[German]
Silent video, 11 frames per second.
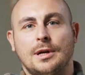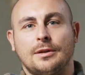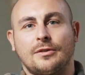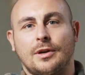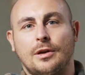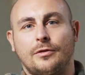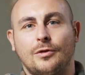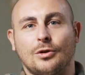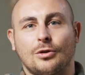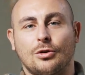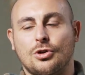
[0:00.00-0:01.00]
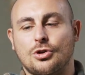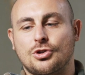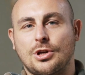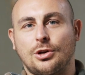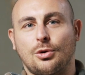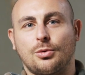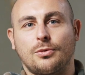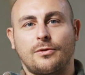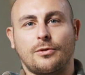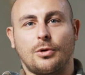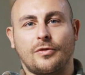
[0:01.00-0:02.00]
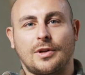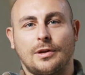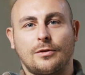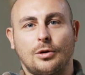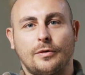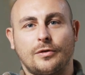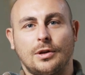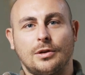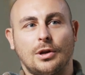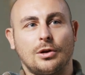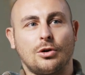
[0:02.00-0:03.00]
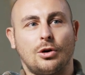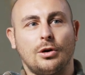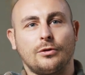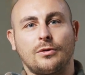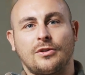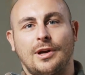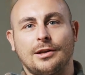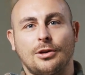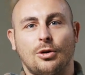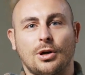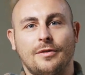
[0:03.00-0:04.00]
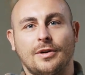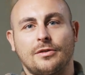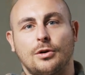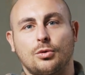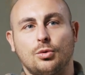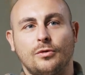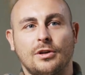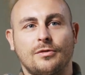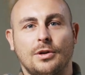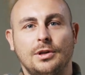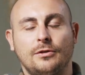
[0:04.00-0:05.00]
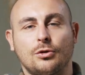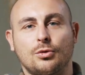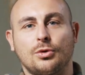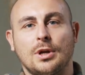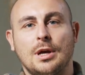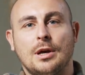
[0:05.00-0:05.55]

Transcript: Das heißt, wir äh, shadowen uns oft ganz oft in, in Calls und sagen dann auch, hey, was war gut, was war nicht so gut,